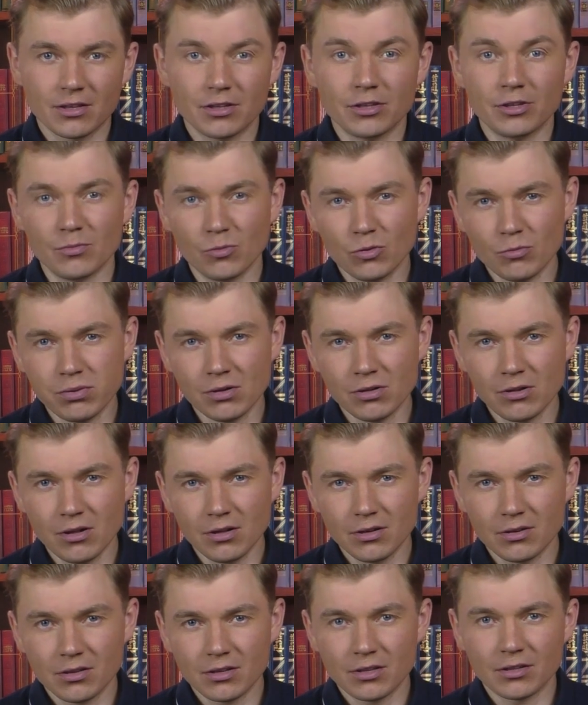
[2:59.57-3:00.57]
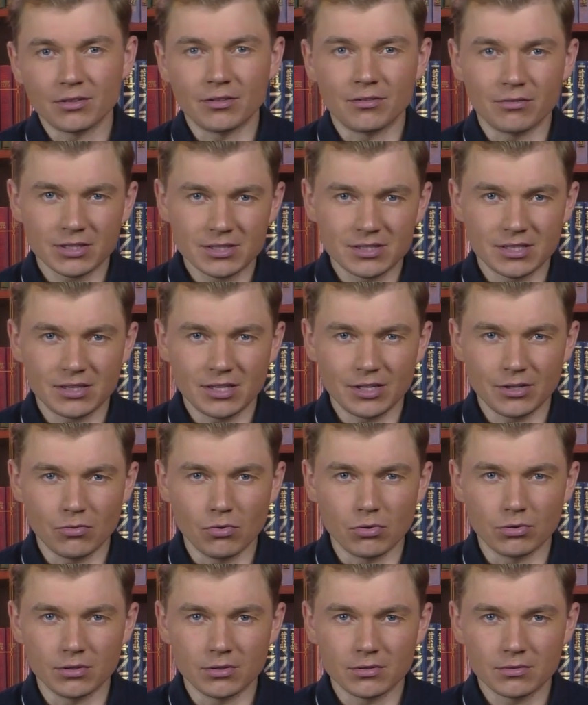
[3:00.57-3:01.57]
Ему было 23
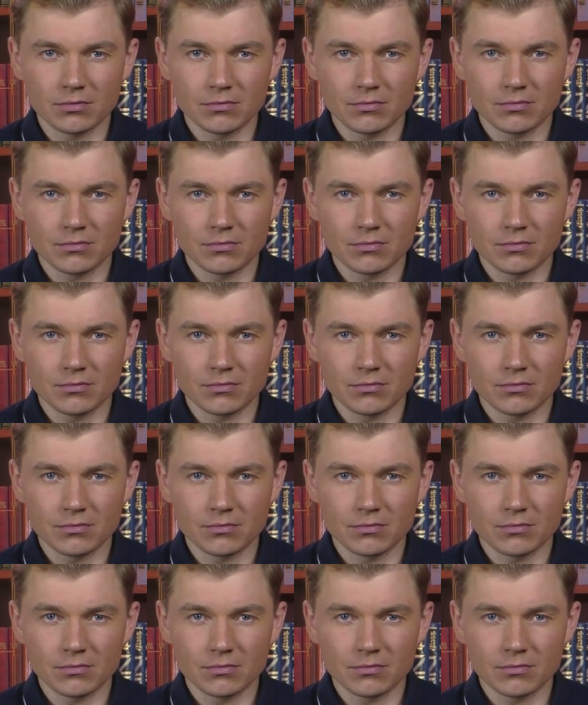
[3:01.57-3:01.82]
года.